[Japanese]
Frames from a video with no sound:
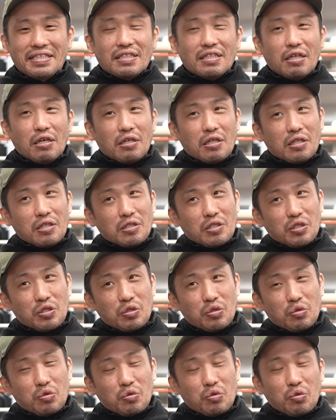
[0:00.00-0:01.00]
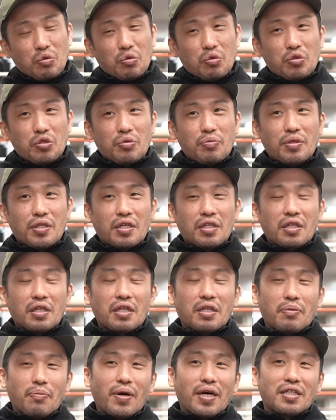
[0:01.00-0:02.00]
だからそういう意味では、
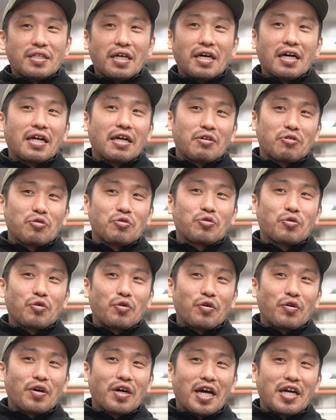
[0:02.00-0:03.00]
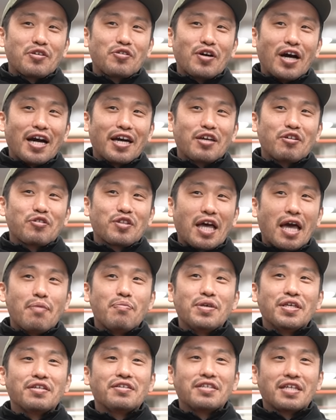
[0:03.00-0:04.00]
だからこの階級を上げる
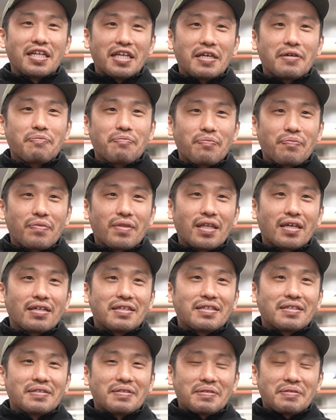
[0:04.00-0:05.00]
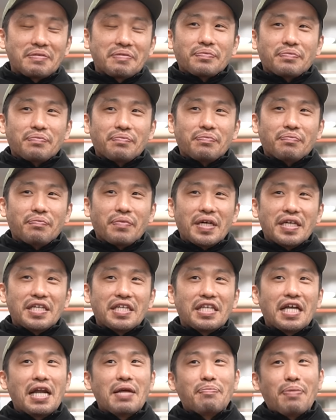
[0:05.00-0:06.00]
タイミングがね、うん、まあい
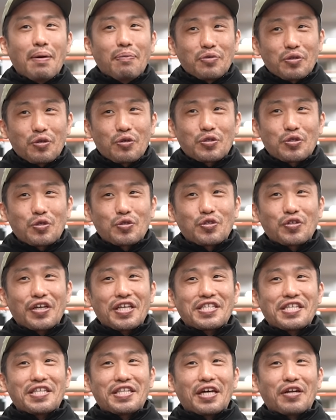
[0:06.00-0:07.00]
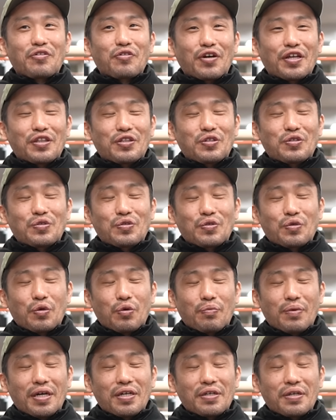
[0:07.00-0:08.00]
きなりバムとの頂上決戦になるのかっていうとこ
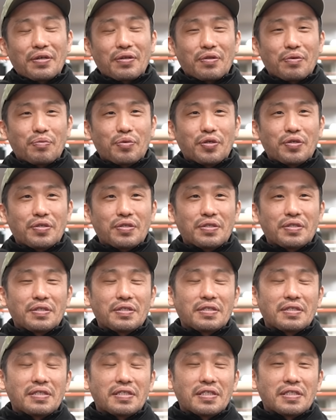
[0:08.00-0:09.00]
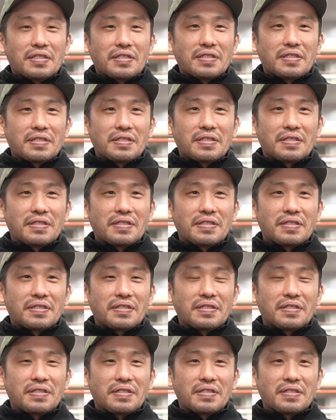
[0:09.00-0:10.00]
ろもあるけど、まあでもちょっとか
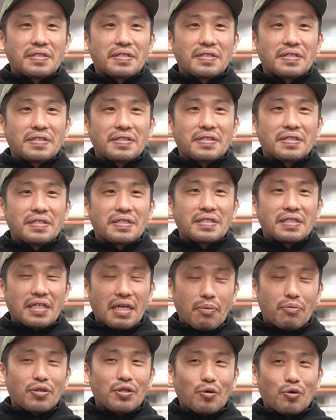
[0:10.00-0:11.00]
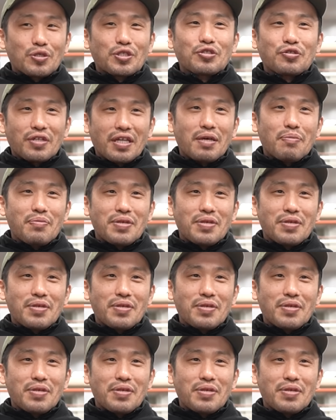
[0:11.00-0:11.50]
ぶってほしいよね。かぶってほしいよね。